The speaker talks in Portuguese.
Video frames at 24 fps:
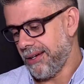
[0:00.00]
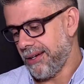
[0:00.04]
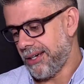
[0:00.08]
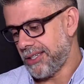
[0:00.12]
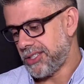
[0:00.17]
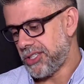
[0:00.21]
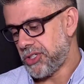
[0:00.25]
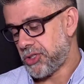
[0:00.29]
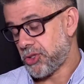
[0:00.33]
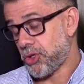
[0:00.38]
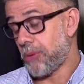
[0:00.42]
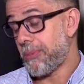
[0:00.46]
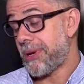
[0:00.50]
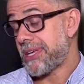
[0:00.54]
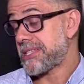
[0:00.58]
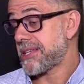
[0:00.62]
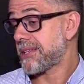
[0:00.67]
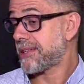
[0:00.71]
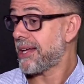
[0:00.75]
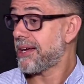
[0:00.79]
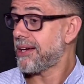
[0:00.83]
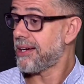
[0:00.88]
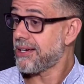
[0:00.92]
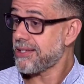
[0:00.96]
a gente começa
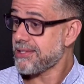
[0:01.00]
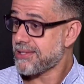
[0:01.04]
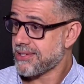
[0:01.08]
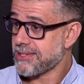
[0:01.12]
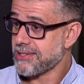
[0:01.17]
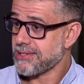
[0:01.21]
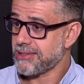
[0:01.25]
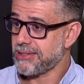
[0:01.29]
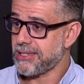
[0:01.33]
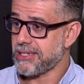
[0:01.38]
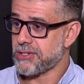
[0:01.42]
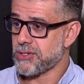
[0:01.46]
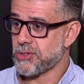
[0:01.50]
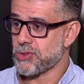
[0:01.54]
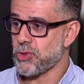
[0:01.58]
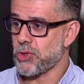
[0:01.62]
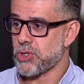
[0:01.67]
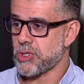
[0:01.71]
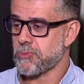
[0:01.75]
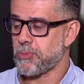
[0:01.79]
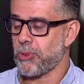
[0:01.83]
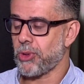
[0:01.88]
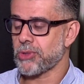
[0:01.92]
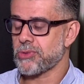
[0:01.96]
até antes desses
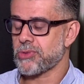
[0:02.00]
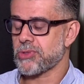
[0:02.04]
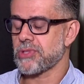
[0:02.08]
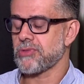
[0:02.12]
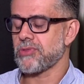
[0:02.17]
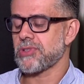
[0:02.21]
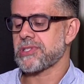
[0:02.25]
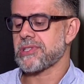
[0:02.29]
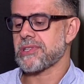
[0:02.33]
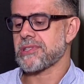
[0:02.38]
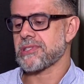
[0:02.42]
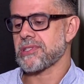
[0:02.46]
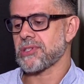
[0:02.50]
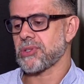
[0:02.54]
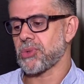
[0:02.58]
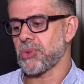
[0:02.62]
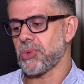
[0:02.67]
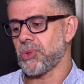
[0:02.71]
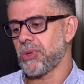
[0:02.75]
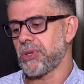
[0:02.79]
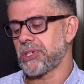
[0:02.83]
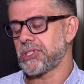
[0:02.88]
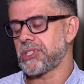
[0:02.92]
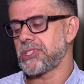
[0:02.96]
dois pontos que você
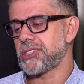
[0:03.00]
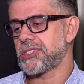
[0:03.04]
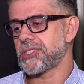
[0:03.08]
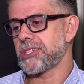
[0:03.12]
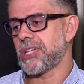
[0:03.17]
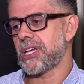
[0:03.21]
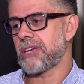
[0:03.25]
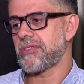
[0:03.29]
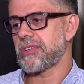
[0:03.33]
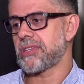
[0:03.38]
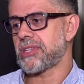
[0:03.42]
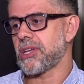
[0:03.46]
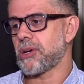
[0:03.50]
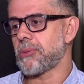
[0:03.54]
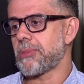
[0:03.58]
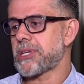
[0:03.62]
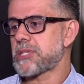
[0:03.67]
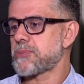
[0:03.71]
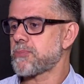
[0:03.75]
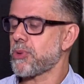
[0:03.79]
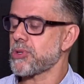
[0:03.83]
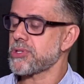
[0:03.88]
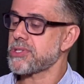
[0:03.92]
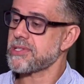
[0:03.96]
citou. A gente deve ter uma
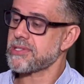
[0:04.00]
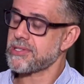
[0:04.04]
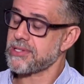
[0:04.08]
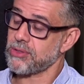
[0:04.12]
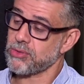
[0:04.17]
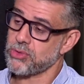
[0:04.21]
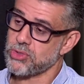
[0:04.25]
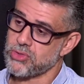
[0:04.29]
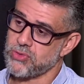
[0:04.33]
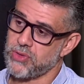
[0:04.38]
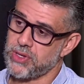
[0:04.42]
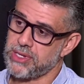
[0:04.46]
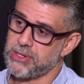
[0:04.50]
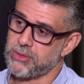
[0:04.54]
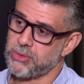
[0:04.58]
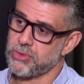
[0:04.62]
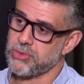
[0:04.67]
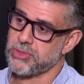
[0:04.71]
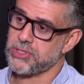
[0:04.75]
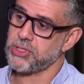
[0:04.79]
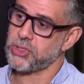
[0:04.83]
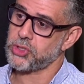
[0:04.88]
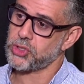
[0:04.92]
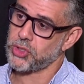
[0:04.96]
exposição dos
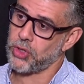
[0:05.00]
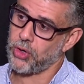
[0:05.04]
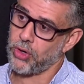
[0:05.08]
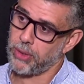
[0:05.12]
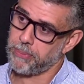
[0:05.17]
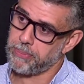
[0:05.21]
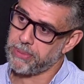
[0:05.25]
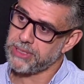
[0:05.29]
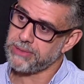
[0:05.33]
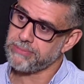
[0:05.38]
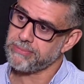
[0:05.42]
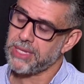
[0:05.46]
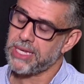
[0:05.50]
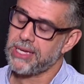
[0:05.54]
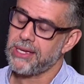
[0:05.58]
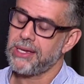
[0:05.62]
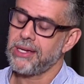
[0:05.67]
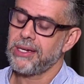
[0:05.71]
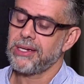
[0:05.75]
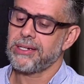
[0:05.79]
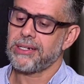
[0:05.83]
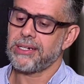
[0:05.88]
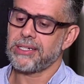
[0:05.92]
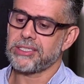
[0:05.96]
veículos em shopping.
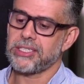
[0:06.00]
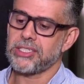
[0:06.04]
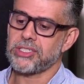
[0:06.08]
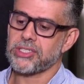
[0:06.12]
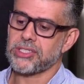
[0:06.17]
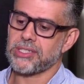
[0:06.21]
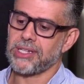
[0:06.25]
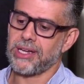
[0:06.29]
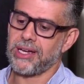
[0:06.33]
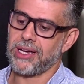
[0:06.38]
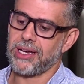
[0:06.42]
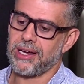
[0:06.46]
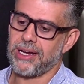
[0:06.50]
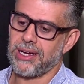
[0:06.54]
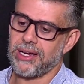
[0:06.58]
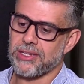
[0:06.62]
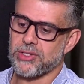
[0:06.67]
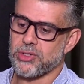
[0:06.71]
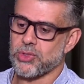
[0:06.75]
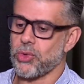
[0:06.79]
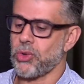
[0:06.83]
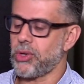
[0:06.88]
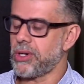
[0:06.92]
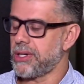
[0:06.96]
Uhum. A gente está
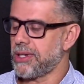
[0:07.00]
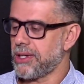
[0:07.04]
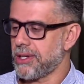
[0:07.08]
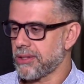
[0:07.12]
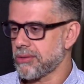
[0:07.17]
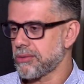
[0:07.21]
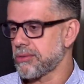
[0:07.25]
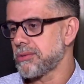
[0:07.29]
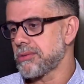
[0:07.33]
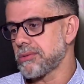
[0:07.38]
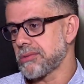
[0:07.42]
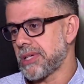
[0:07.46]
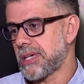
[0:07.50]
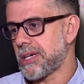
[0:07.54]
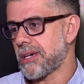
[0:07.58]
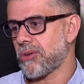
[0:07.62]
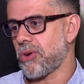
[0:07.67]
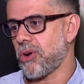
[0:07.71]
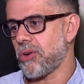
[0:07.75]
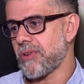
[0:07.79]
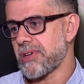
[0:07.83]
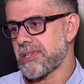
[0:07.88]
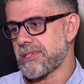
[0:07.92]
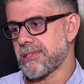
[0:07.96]
escolhendo né,
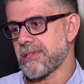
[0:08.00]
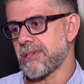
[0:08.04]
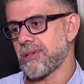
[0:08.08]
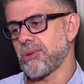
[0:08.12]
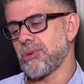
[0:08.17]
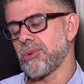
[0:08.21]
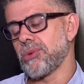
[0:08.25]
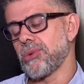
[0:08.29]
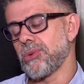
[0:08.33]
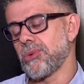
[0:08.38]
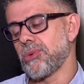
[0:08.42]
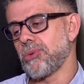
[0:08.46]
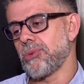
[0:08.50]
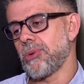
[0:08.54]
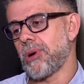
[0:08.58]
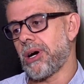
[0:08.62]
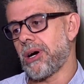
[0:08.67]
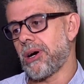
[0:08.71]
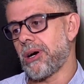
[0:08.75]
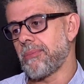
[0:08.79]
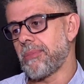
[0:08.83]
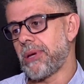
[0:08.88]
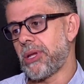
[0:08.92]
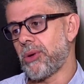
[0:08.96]
qual vai ser o,
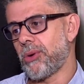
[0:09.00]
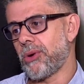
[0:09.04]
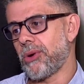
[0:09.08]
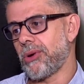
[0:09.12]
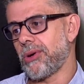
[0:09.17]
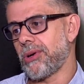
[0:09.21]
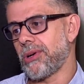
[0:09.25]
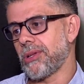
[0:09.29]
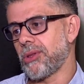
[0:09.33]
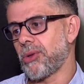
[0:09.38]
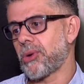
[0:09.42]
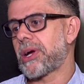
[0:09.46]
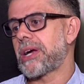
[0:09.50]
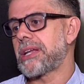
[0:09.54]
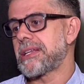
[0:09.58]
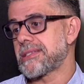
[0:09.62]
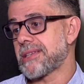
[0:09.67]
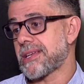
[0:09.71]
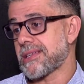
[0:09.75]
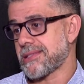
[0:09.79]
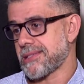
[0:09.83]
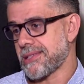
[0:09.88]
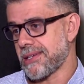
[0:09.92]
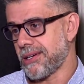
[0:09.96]
a melhor
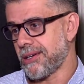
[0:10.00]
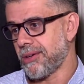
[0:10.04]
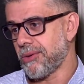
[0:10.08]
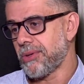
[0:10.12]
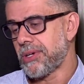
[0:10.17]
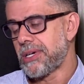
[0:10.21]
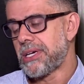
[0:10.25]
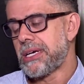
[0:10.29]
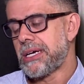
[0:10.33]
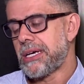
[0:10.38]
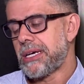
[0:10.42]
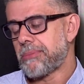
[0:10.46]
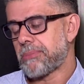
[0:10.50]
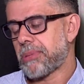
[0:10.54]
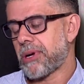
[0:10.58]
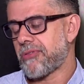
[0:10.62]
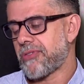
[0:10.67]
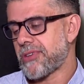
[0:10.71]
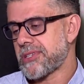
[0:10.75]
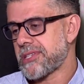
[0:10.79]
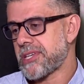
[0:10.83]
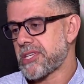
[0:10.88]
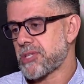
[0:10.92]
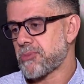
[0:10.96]
localização para
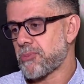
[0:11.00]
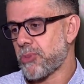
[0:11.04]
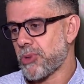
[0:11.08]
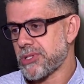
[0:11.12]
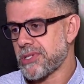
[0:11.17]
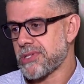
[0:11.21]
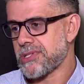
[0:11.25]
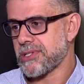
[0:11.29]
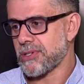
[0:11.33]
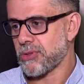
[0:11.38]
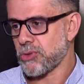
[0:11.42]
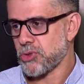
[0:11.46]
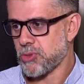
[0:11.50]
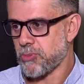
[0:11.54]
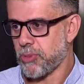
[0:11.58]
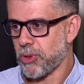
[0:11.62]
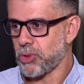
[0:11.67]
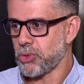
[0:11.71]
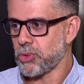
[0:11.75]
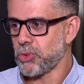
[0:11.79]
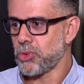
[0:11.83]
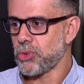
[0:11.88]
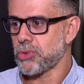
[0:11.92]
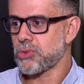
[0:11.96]
fazer a exposição dos
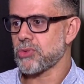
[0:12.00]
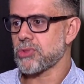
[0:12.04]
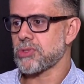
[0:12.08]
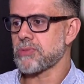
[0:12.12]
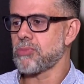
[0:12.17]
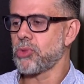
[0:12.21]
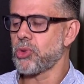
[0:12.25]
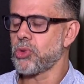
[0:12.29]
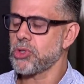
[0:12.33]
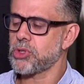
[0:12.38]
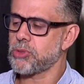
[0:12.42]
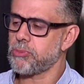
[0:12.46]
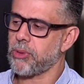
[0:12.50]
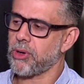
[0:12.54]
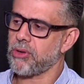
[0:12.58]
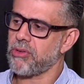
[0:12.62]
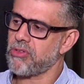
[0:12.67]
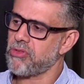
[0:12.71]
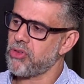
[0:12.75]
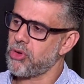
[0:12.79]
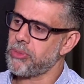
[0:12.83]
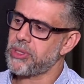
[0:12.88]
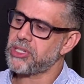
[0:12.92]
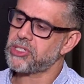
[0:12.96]
produtos. Muito
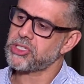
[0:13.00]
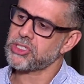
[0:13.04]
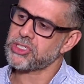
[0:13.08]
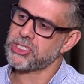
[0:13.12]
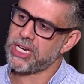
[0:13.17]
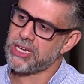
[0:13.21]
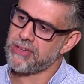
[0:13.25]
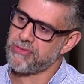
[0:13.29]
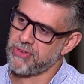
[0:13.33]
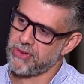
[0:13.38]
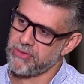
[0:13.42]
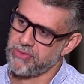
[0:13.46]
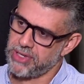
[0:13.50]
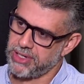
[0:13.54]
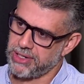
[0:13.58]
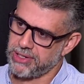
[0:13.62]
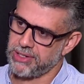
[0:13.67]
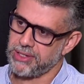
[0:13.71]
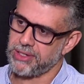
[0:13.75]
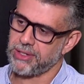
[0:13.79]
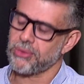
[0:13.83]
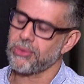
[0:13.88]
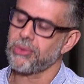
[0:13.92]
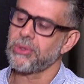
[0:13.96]
provavelmente já em
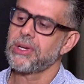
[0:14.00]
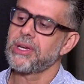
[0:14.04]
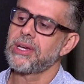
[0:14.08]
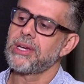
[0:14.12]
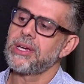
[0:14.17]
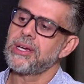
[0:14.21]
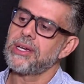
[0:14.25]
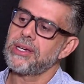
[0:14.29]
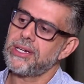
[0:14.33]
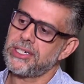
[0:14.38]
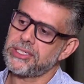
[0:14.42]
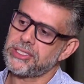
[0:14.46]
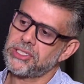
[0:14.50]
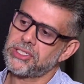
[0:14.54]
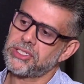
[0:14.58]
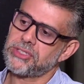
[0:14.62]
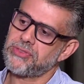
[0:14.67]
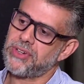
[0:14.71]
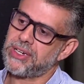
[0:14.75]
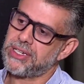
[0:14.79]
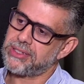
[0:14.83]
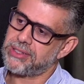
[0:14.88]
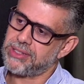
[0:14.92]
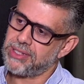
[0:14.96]
fevereiro a gente
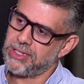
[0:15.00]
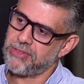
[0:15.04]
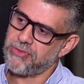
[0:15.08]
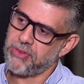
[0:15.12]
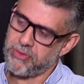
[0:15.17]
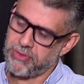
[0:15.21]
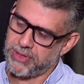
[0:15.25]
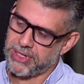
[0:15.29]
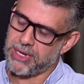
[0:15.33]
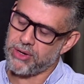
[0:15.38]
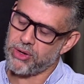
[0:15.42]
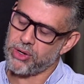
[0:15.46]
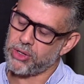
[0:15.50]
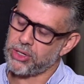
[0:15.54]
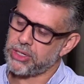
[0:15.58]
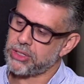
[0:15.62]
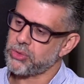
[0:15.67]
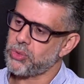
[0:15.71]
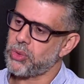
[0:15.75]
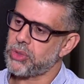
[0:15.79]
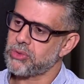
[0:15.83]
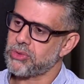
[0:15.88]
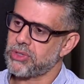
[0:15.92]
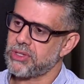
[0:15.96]
vai ter, fevereiro agora
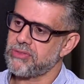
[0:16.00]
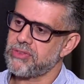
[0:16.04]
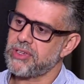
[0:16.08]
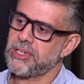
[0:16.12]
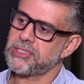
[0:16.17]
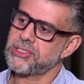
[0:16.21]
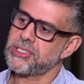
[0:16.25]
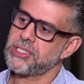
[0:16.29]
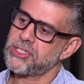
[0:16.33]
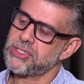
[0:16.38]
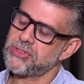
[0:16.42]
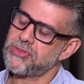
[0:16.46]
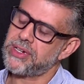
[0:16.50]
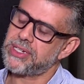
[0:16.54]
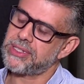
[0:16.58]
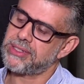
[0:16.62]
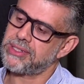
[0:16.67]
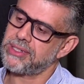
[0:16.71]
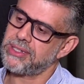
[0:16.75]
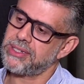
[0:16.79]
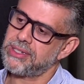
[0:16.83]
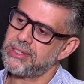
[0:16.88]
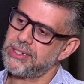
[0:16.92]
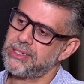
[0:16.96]
do ano que vem, a gente vai
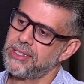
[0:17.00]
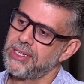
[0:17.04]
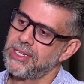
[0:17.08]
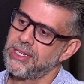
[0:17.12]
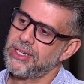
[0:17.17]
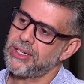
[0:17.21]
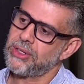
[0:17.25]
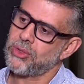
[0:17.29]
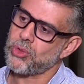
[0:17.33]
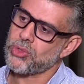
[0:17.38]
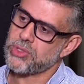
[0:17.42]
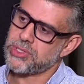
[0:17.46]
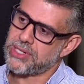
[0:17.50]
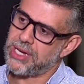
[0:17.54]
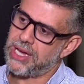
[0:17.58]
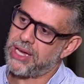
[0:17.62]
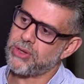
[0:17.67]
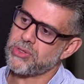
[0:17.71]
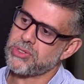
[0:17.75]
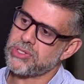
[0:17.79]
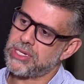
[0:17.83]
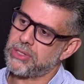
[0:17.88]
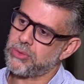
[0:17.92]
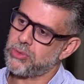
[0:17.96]
ter os
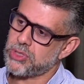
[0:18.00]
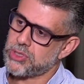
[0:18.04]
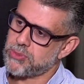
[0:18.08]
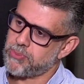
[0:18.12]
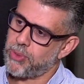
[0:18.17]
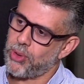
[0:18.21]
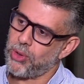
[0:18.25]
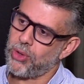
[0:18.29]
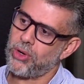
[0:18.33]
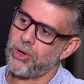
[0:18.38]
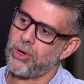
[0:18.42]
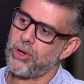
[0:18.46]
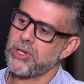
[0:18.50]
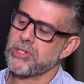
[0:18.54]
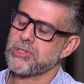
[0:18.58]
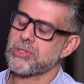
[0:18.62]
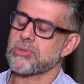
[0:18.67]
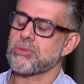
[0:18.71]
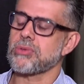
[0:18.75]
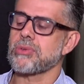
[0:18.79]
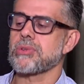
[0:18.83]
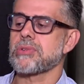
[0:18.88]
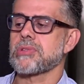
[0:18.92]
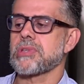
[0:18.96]
carros sendo
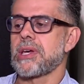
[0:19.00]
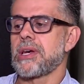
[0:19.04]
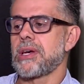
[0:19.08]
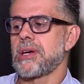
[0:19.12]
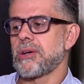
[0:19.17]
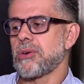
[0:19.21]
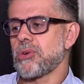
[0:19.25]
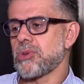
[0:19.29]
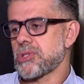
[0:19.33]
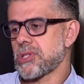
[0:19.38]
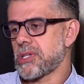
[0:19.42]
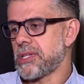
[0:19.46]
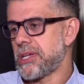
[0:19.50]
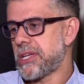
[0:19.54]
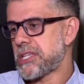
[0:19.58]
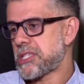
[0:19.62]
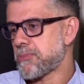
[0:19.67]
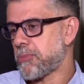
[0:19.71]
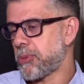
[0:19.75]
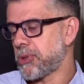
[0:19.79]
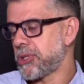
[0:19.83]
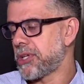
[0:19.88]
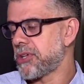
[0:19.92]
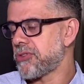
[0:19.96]
expostos, os clientes
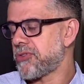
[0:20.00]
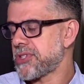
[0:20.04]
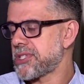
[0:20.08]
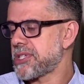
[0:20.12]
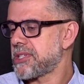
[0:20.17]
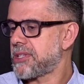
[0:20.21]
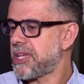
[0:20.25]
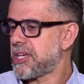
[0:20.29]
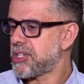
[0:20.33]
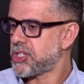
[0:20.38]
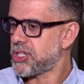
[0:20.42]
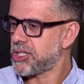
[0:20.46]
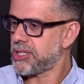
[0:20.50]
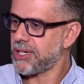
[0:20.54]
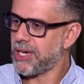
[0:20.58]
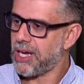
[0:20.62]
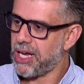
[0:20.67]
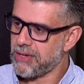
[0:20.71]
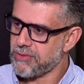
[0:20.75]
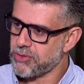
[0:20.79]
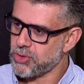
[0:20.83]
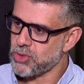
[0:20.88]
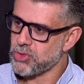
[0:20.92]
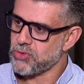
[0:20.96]
podendo fazer test
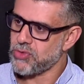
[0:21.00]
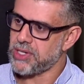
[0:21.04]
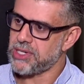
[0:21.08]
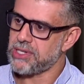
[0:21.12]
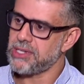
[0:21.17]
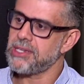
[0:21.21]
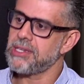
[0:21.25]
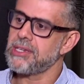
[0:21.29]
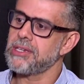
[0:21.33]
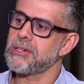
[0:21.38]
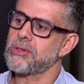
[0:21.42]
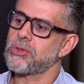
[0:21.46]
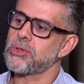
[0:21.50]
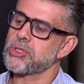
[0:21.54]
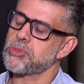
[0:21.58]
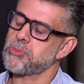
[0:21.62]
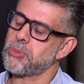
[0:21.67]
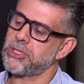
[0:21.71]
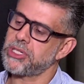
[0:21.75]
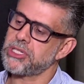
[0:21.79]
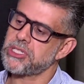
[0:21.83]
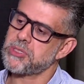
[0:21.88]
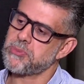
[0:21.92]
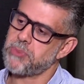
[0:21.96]
drive dos veículos,
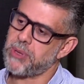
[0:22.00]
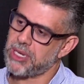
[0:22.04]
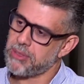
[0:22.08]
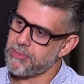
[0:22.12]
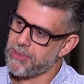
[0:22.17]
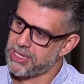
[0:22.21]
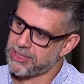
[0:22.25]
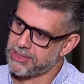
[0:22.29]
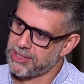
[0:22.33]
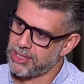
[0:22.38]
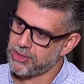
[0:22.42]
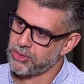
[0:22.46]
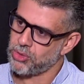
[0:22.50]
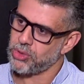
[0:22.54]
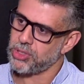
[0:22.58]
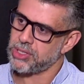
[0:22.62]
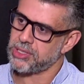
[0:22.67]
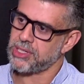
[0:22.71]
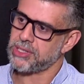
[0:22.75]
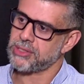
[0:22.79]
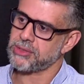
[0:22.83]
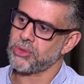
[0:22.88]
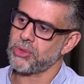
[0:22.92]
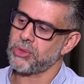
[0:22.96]
podendo experimentar toda a
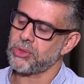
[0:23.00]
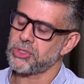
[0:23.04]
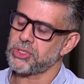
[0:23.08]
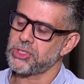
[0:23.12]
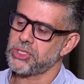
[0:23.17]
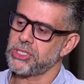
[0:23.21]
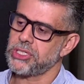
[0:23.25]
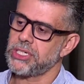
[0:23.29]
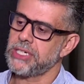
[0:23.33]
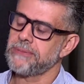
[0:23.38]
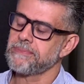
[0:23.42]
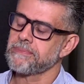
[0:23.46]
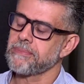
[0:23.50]
tecnologia.